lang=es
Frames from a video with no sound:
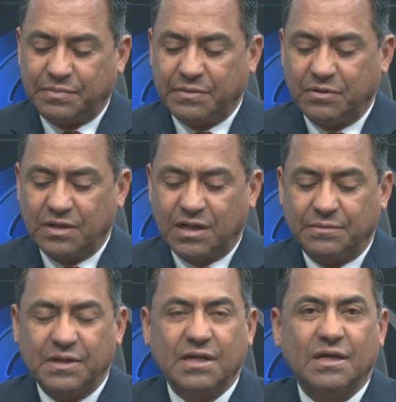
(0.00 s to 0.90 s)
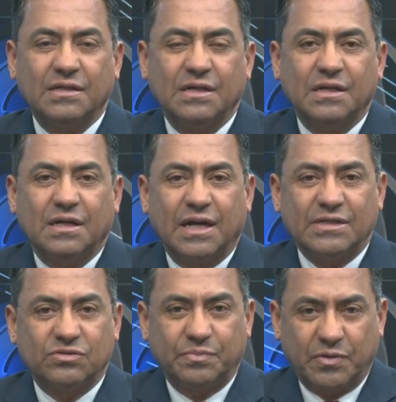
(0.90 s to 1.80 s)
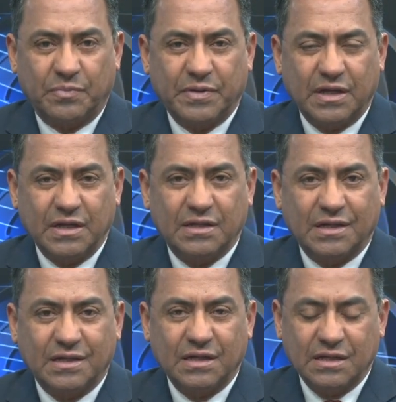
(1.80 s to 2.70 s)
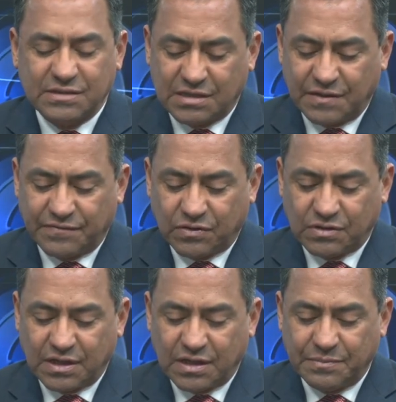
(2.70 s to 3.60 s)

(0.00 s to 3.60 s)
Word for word: privó de la vida a su propia hija aquí en esta frontera.